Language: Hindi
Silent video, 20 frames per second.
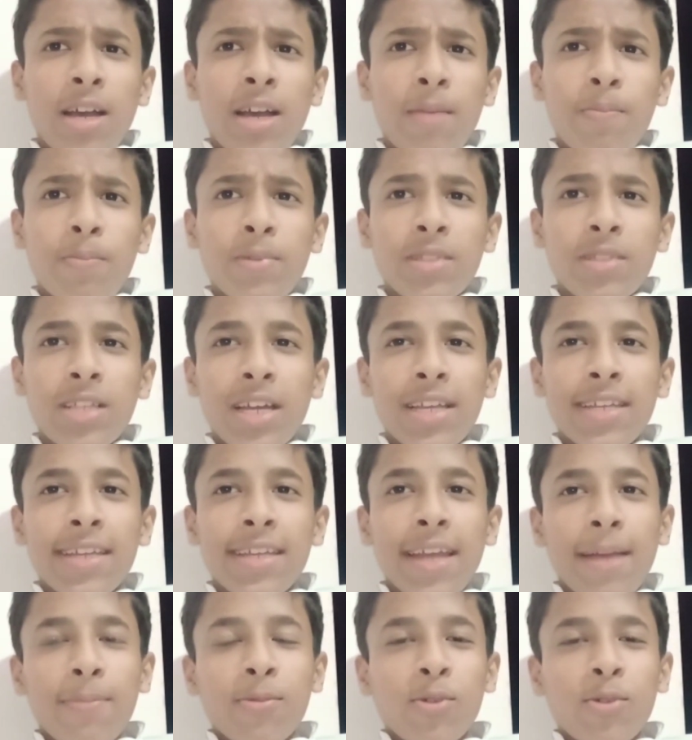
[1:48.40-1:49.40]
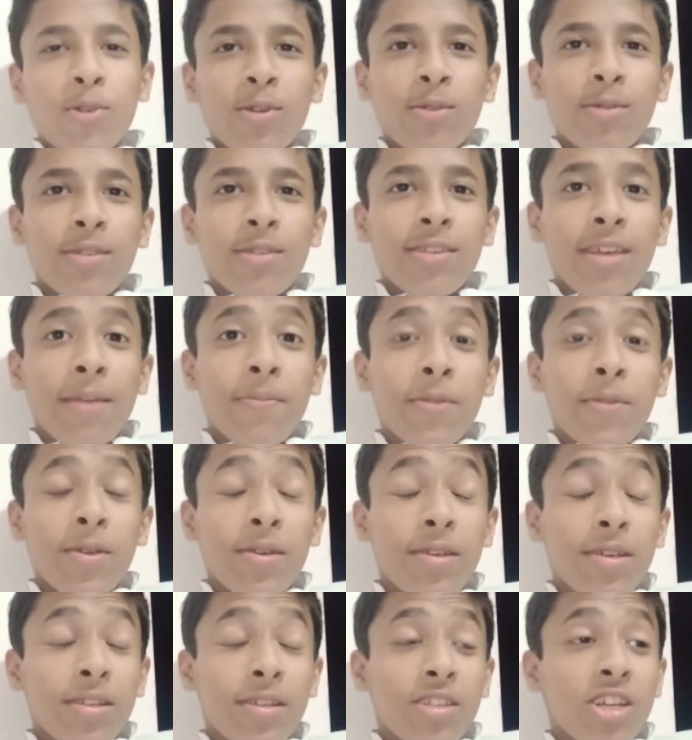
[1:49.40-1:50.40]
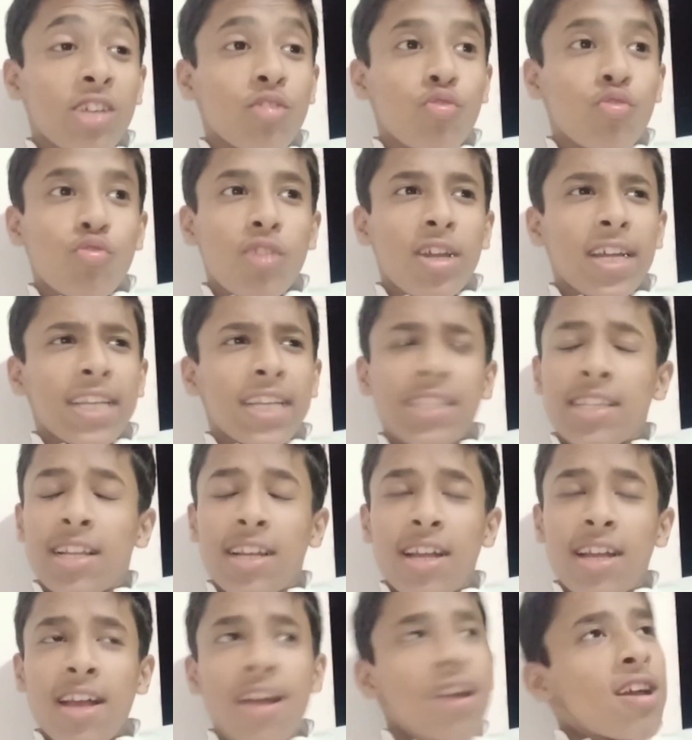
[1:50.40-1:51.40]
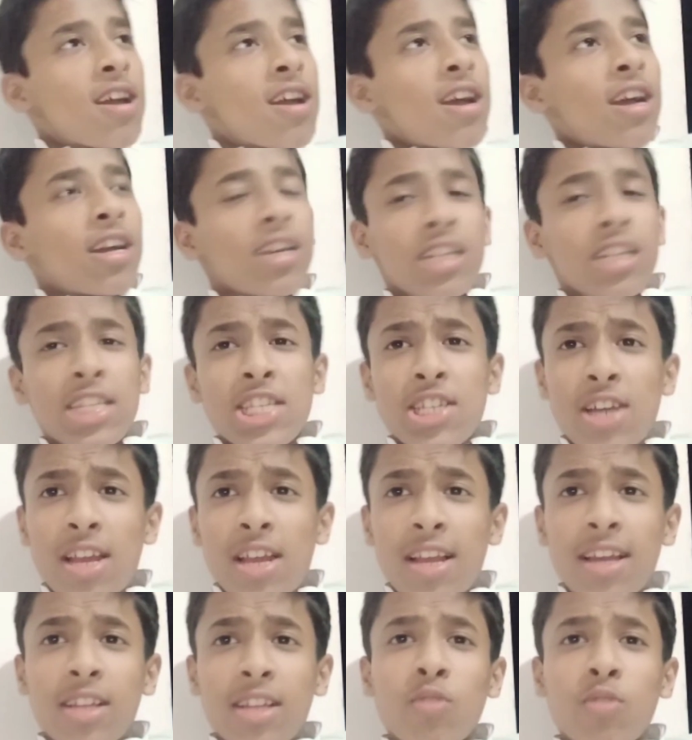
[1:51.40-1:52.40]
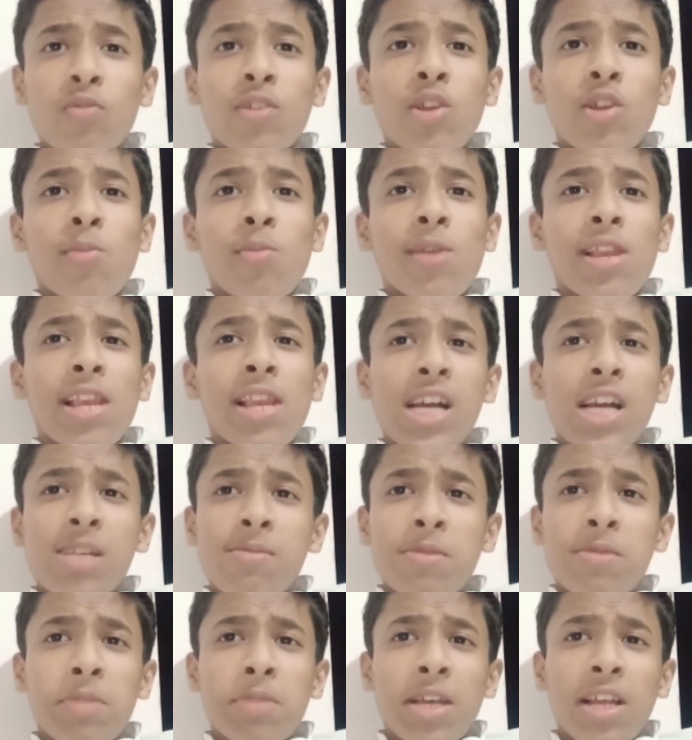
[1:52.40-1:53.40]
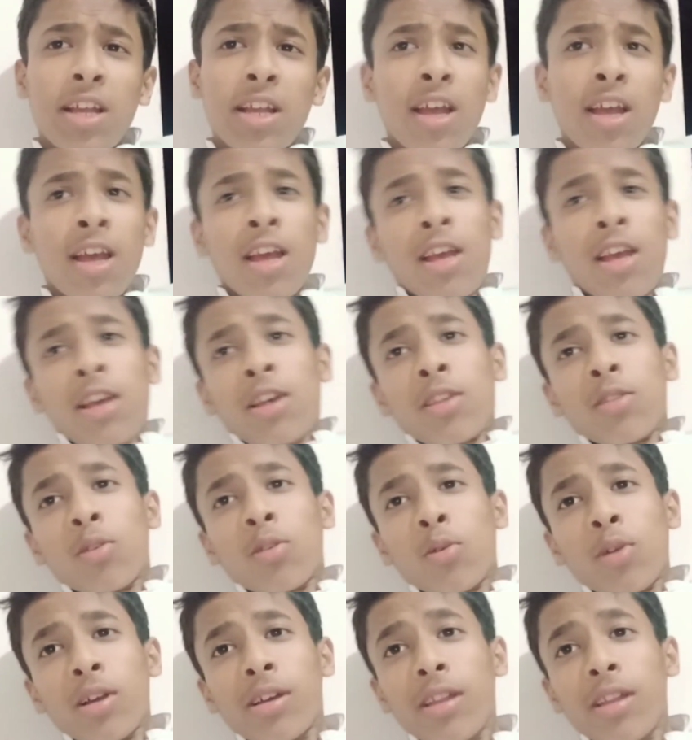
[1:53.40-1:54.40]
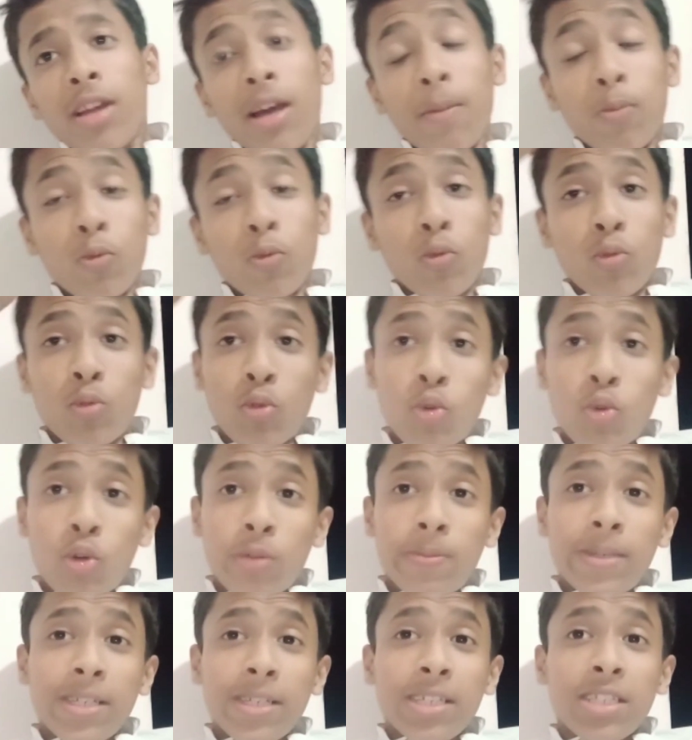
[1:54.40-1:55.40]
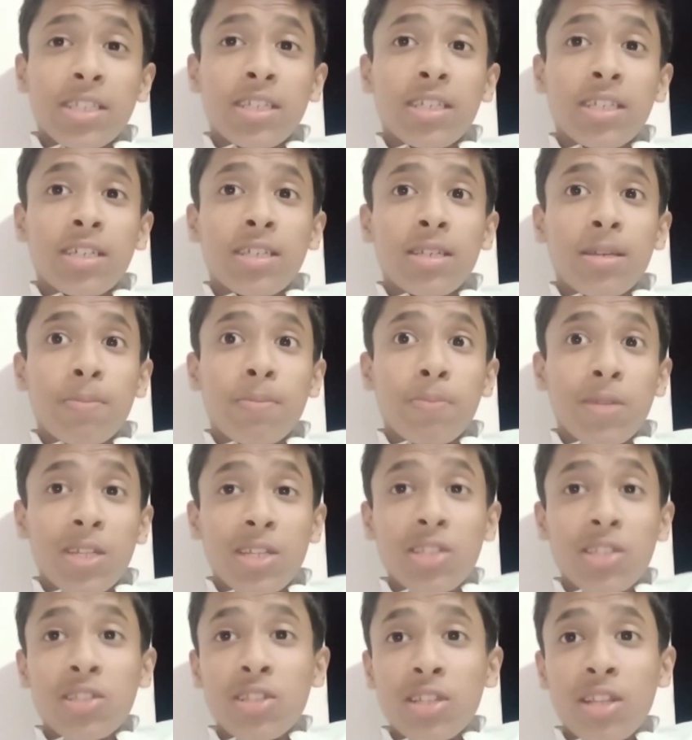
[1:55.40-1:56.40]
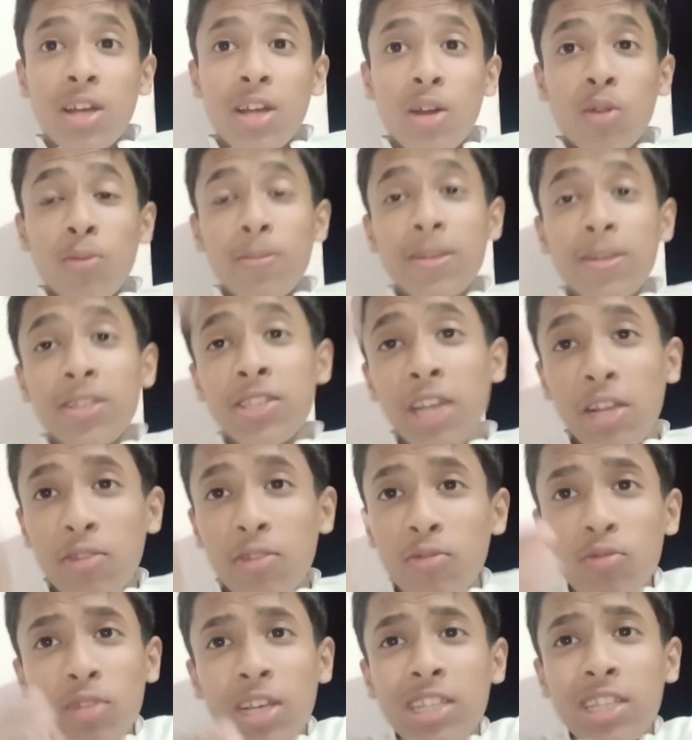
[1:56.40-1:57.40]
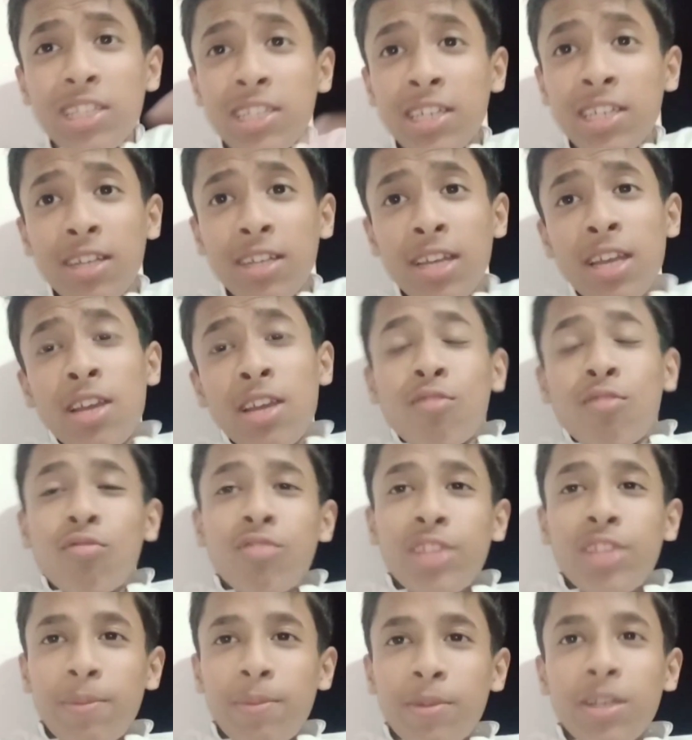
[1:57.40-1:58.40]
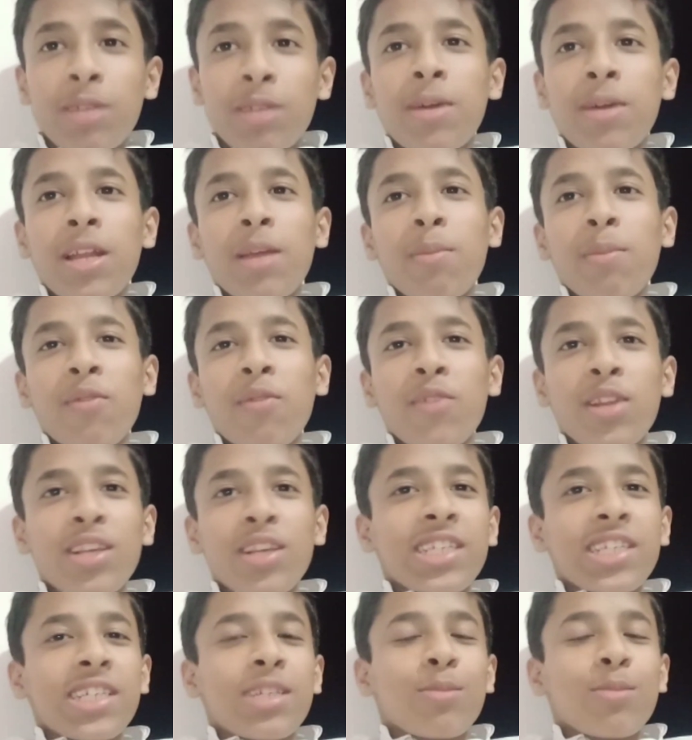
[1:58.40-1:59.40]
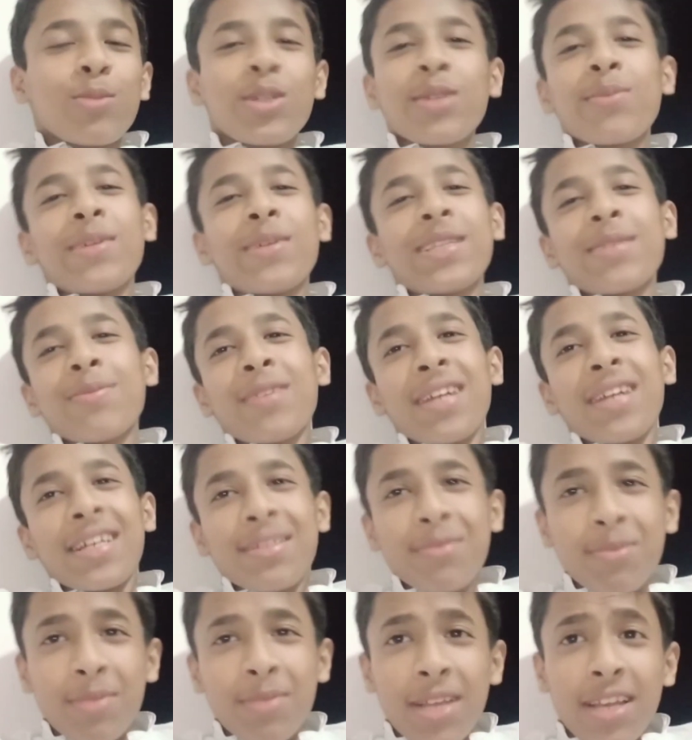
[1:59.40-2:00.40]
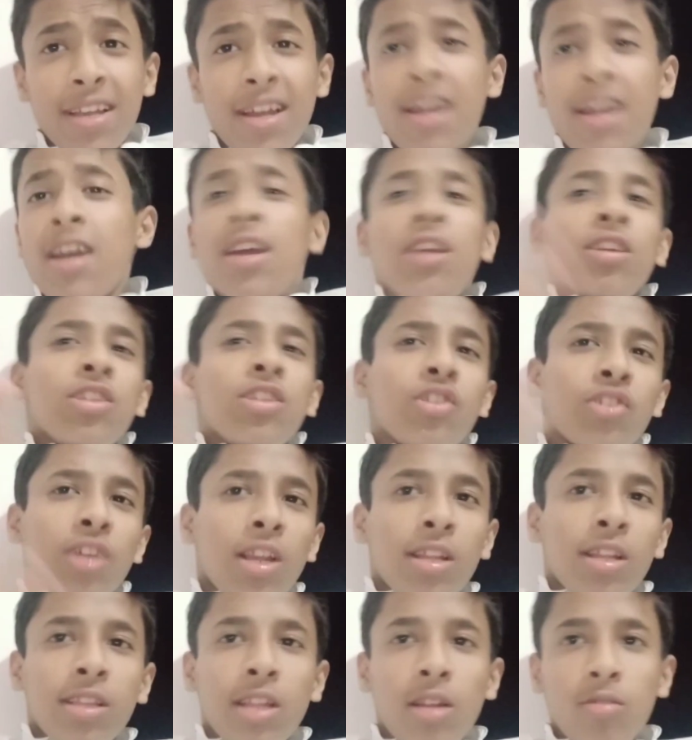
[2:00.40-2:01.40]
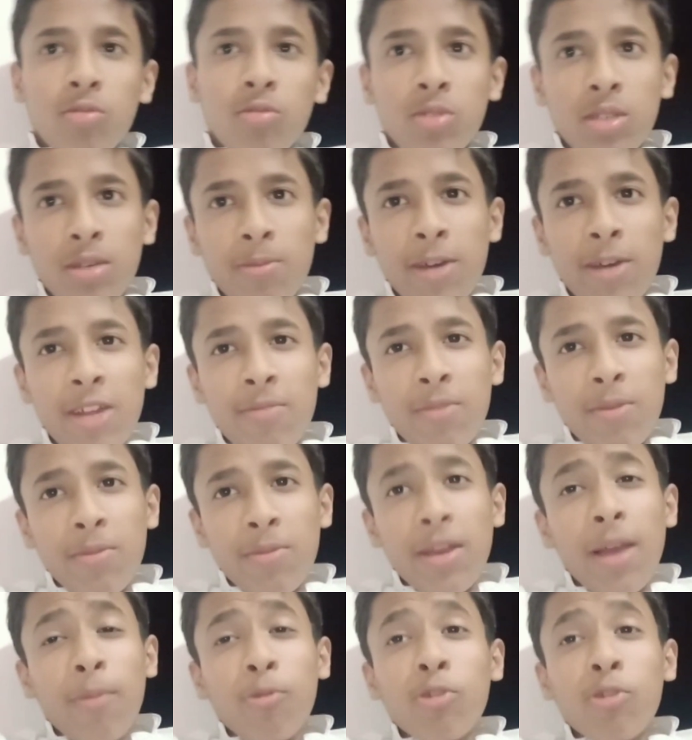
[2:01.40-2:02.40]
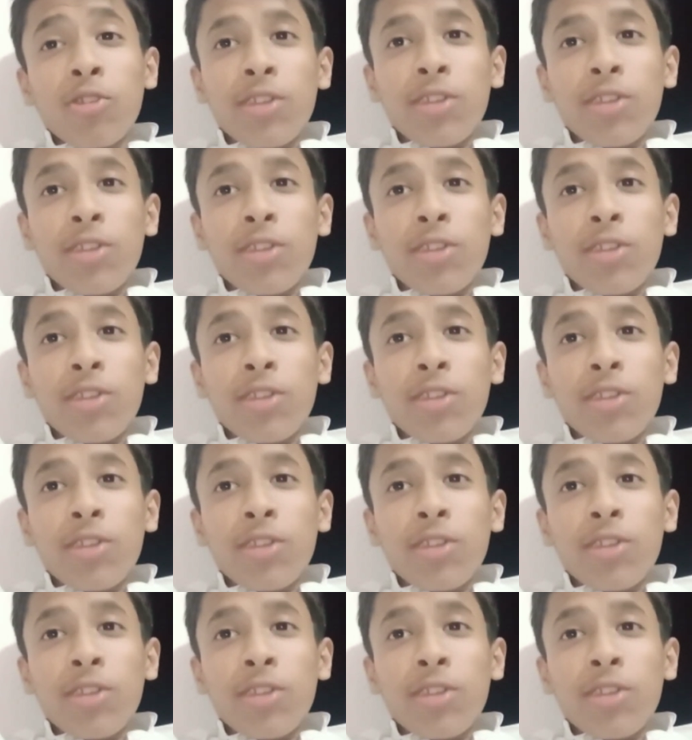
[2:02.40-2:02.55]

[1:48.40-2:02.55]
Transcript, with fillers: आप बताइए आपको कॉन्सेप्ट चाचू का कैसा लगा अगर अच्छा लगा तो वीडियो में लाजमी बताएगा सो अगर आपको और भी किसी अपने रिश्तेदारों में चाचू चाची के कॉन्सेप्ट के बारे में वीडियो चाहिए तो मुझे कमेंट्स में लाजमी बताएगा इन शाला तला उसके बारे में भी आपको